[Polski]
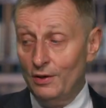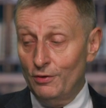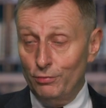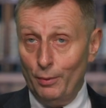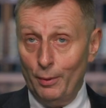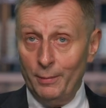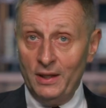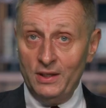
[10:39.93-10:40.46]
w
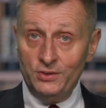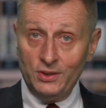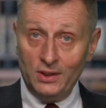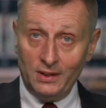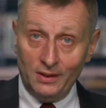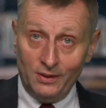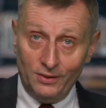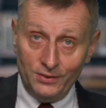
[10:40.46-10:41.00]
momencie
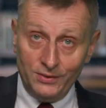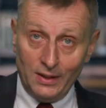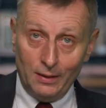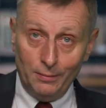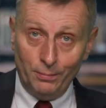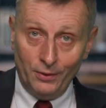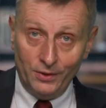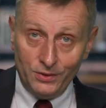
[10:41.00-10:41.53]
tego,
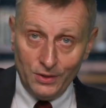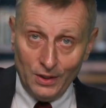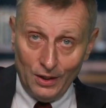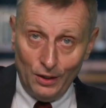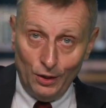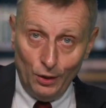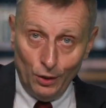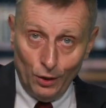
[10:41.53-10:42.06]
chciałem powiedzieć,
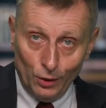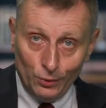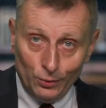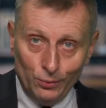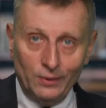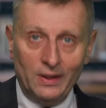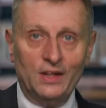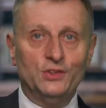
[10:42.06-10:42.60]

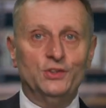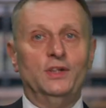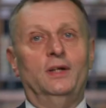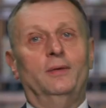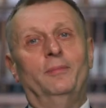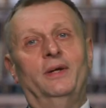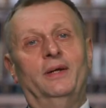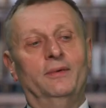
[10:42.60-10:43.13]
lotu na
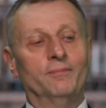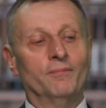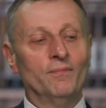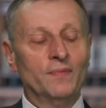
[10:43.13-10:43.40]
Ziemię,